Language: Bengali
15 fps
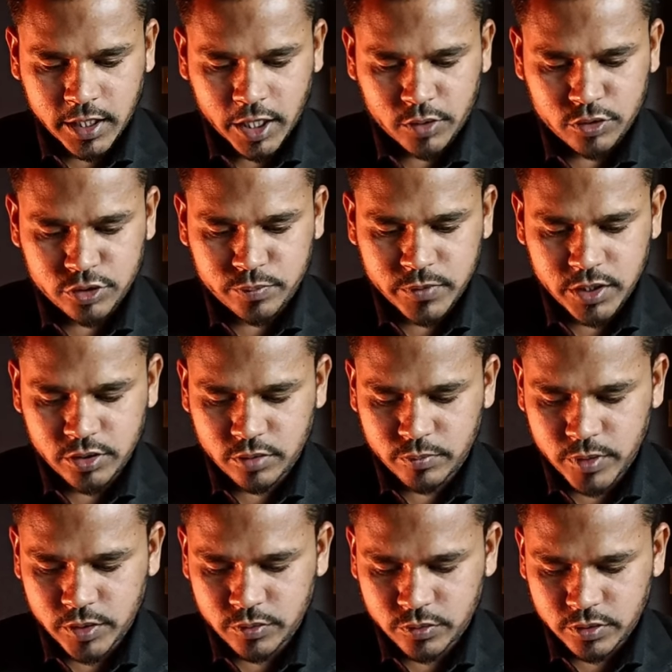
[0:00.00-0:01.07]
একুশ মিলিয়ন
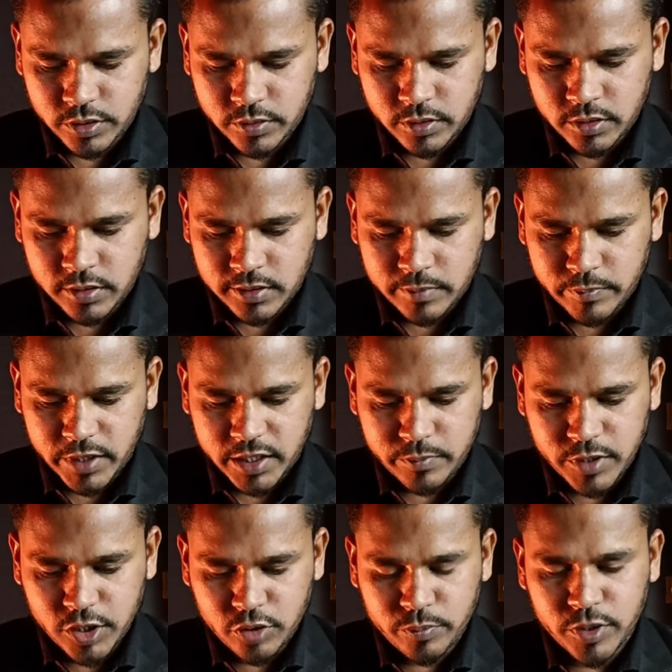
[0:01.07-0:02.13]
ভিউ মানে
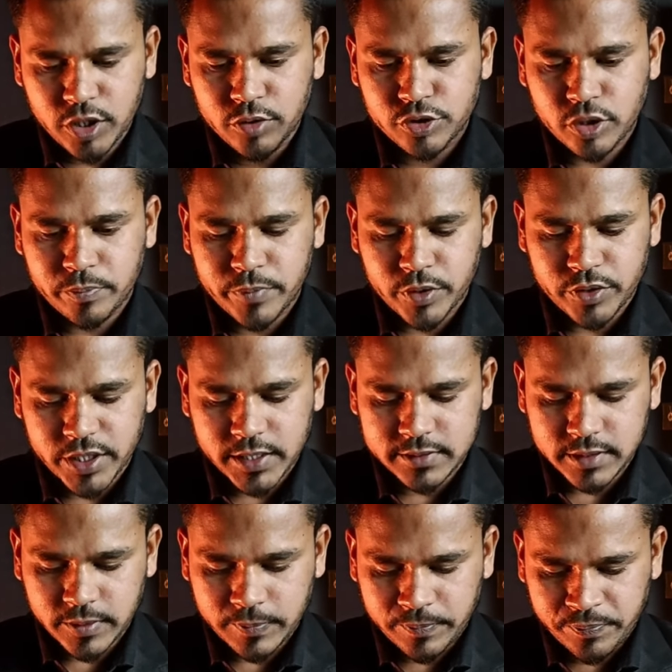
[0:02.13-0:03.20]
মিলিয়ন মিলিয়ন সব ভিউ ঠিক
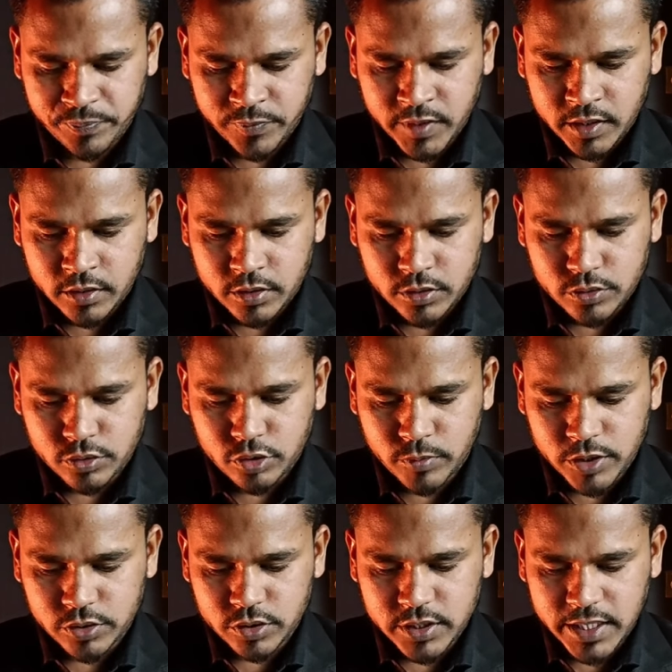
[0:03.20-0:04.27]
আছে
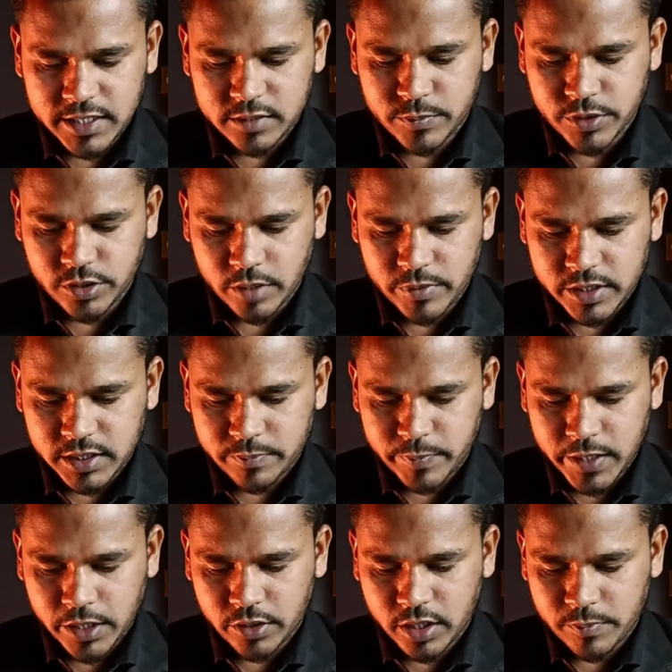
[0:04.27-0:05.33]
শুধুমাত্র চাইনিজ ভিডিও আমি একটা
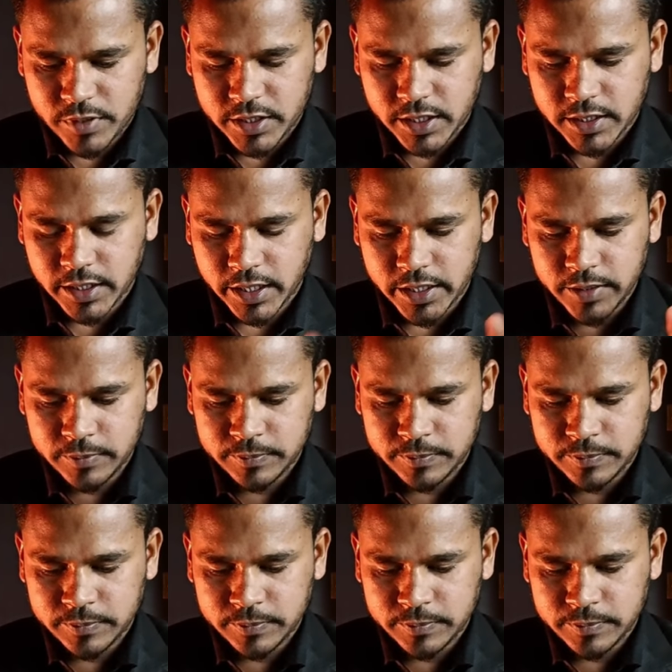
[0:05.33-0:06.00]
প্লে করে আপনাদেরকে দেখাই